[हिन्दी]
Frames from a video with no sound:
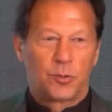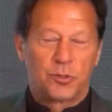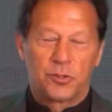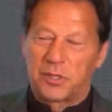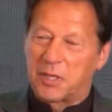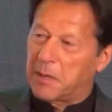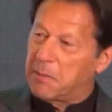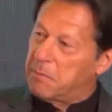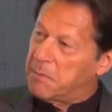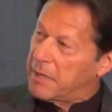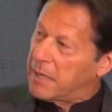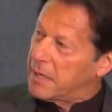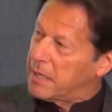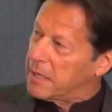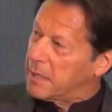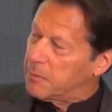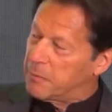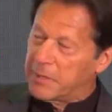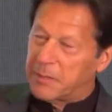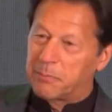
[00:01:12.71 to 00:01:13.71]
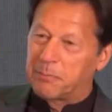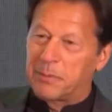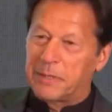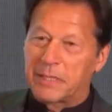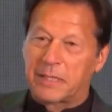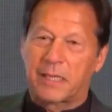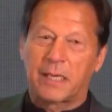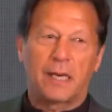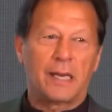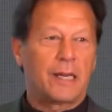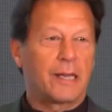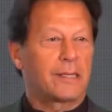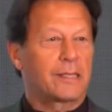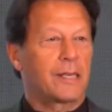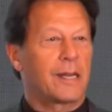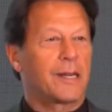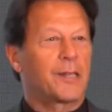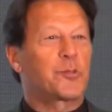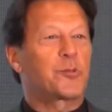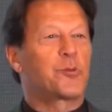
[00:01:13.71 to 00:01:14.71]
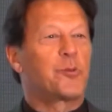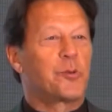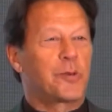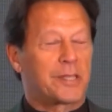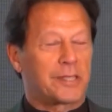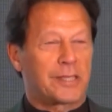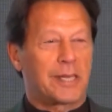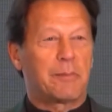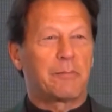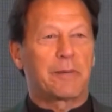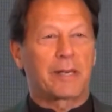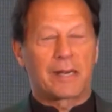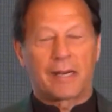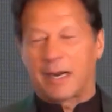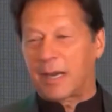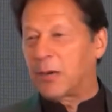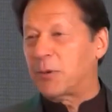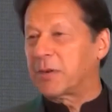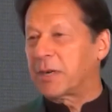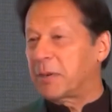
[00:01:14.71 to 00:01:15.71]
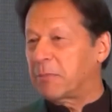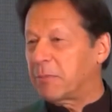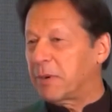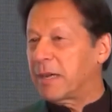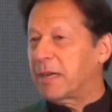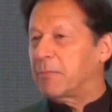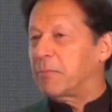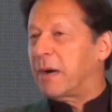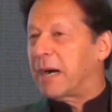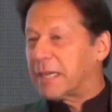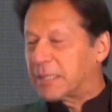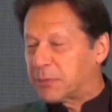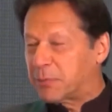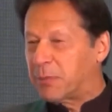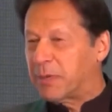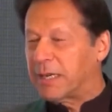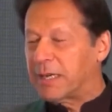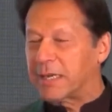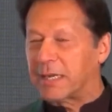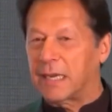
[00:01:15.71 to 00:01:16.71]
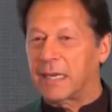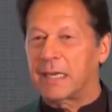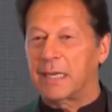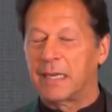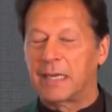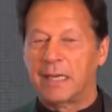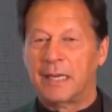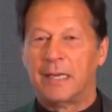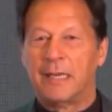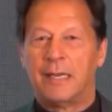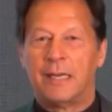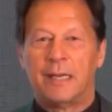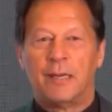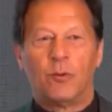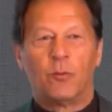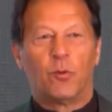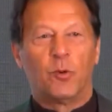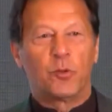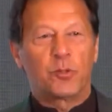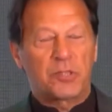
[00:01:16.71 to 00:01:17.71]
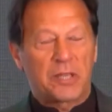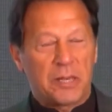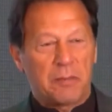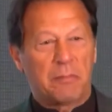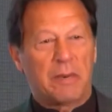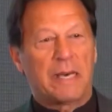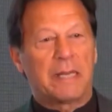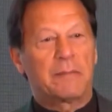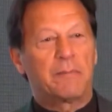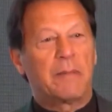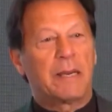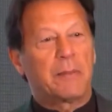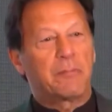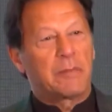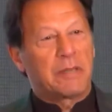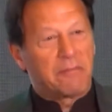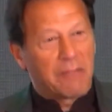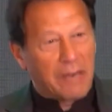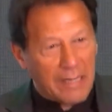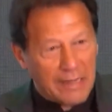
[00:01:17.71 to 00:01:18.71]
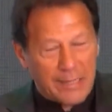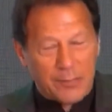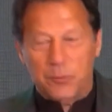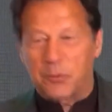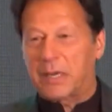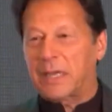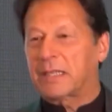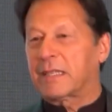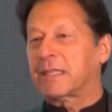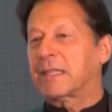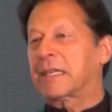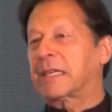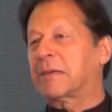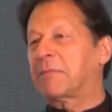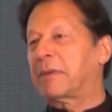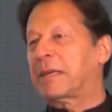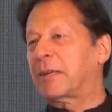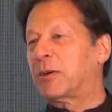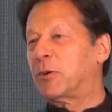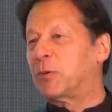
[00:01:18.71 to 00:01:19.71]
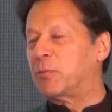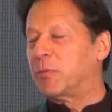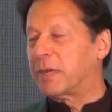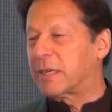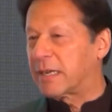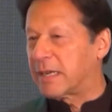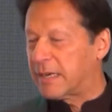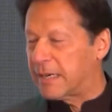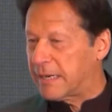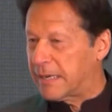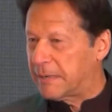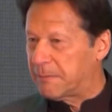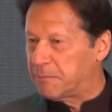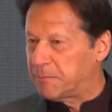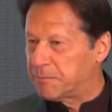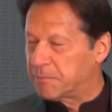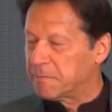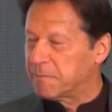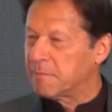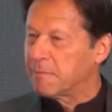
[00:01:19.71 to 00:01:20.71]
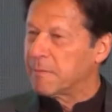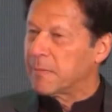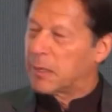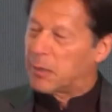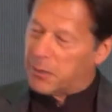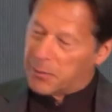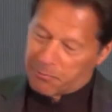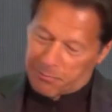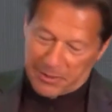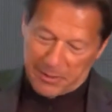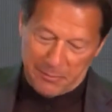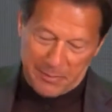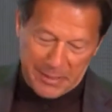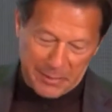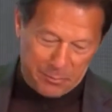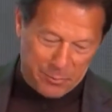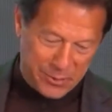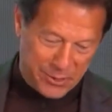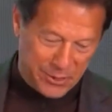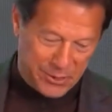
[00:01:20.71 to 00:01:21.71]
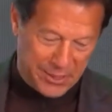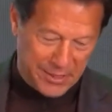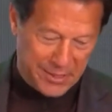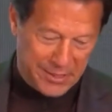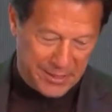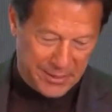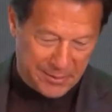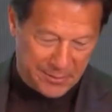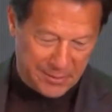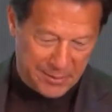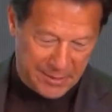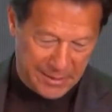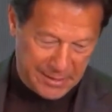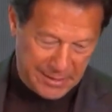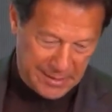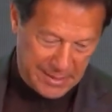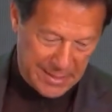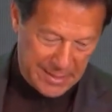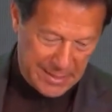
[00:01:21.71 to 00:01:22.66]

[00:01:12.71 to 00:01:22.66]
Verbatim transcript: तो जब मेरा नंबर पीछे आया सारे स्कूल के सामने खड़ा होना पड़ा मार्क्स पड़े गए उसके बाद मैं अपनी वालदा को कहता था कि मैंने होमवर्क करना है और फिर मेरी पोजीशन ठीक हुई